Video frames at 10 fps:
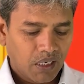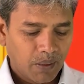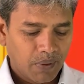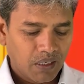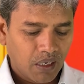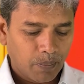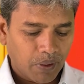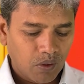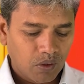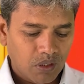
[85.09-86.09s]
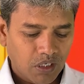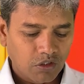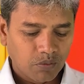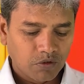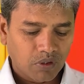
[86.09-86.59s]
ఏమనగా పరలోక
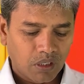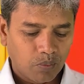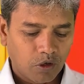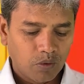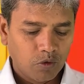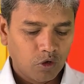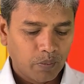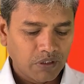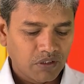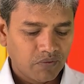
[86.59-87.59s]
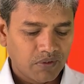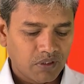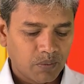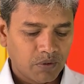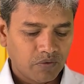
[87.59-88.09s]
రాజ్యము తన పొలములో మంచి
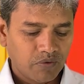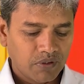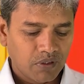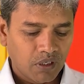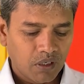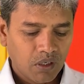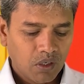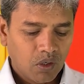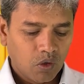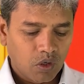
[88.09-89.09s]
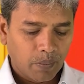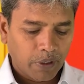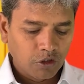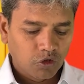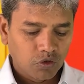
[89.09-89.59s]
విత్తనమును విత్తిన ఒక
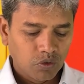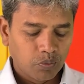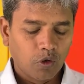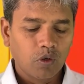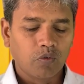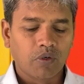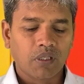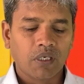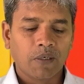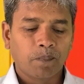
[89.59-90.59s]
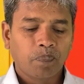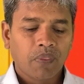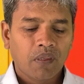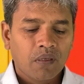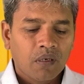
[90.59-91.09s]
మనుషుని పోలి ఉన్నది
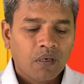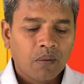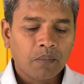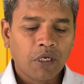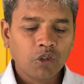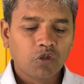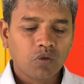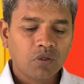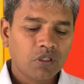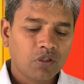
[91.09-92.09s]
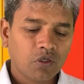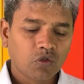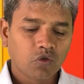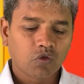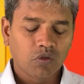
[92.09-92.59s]
మనుషులు
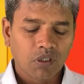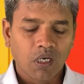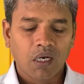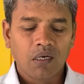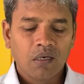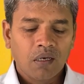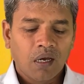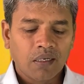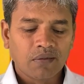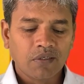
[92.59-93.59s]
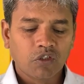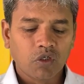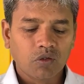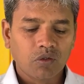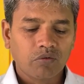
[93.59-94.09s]
నిద్రించుచుండగా అతని
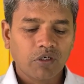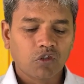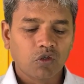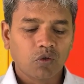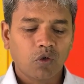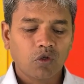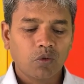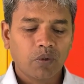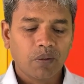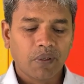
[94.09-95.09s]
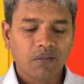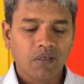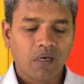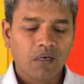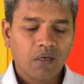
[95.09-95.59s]
శత్రువు వచ్చి గోధుమల
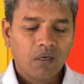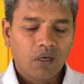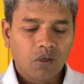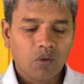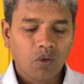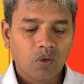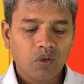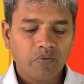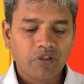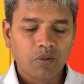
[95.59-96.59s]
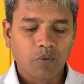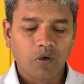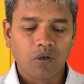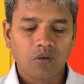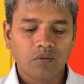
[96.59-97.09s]
మధ్య గురుగులు
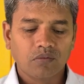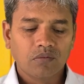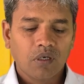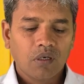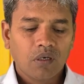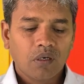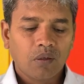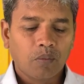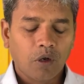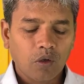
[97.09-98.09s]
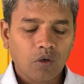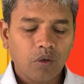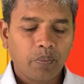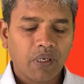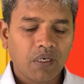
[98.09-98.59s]
విత్తిపోయింది
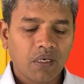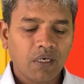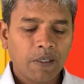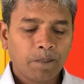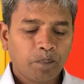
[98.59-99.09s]
మొలకలు పెరిగి